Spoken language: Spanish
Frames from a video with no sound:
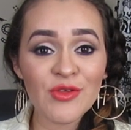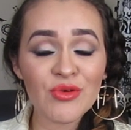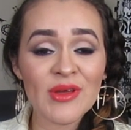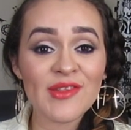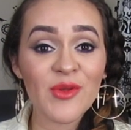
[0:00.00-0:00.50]

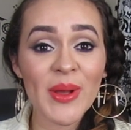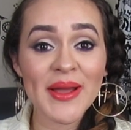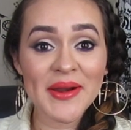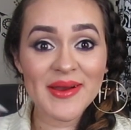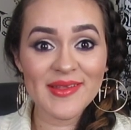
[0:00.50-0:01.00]
hecho eso van
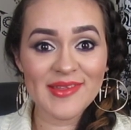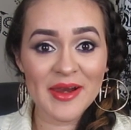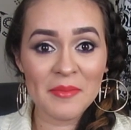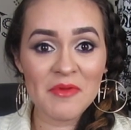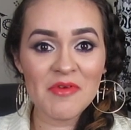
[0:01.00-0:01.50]
a
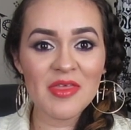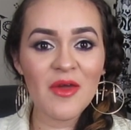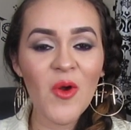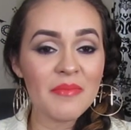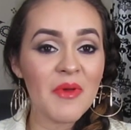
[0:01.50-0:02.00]
regresar a mi
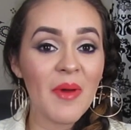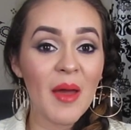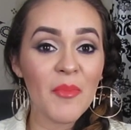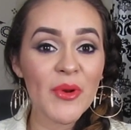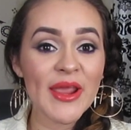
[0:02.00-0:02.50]
video y me
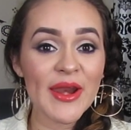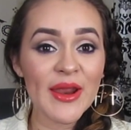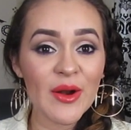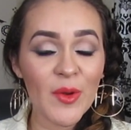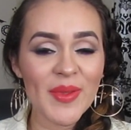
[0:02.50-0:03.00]
vas a poner
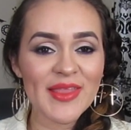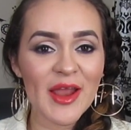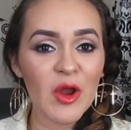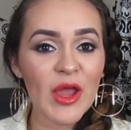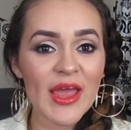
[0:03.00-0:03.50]
en el
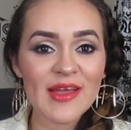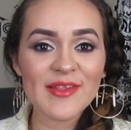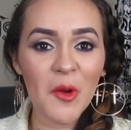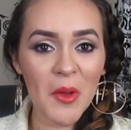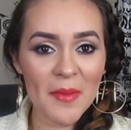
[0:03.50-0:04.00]
comentario qué
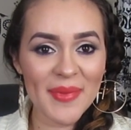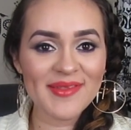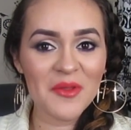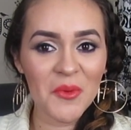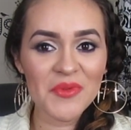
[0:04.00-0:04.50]
es lo que
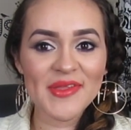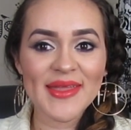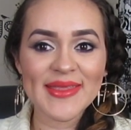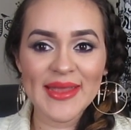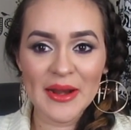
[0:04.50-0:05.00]
más te
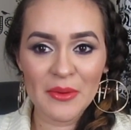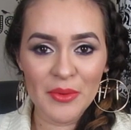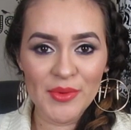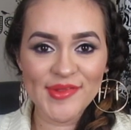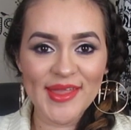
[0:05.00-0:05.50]
gusta de la
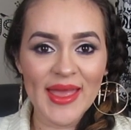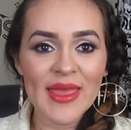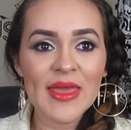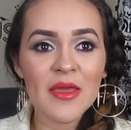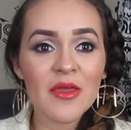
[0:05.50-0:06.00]
blusa.
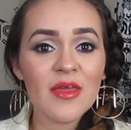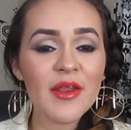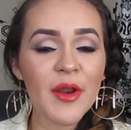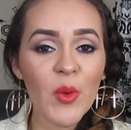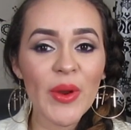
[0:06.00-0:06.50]

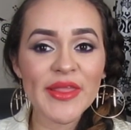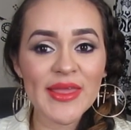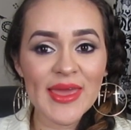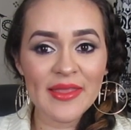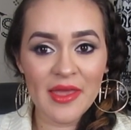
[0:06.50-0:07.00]
Y
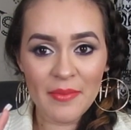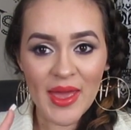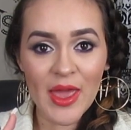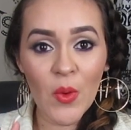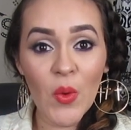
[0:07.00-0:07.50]
recuerden que nada
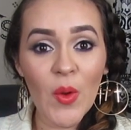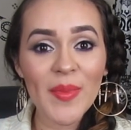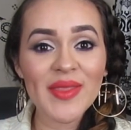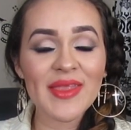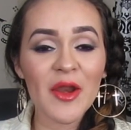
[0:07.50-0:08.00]
más es un
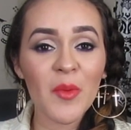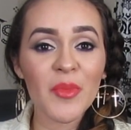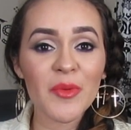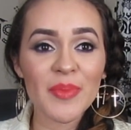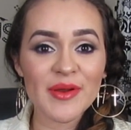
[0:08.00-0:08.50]
comentario
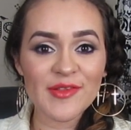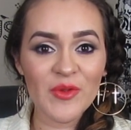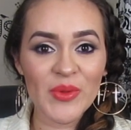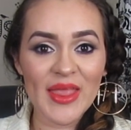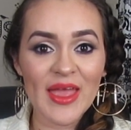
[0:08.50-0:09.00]
por
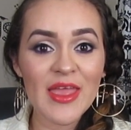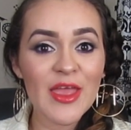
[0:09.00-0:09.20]
persona,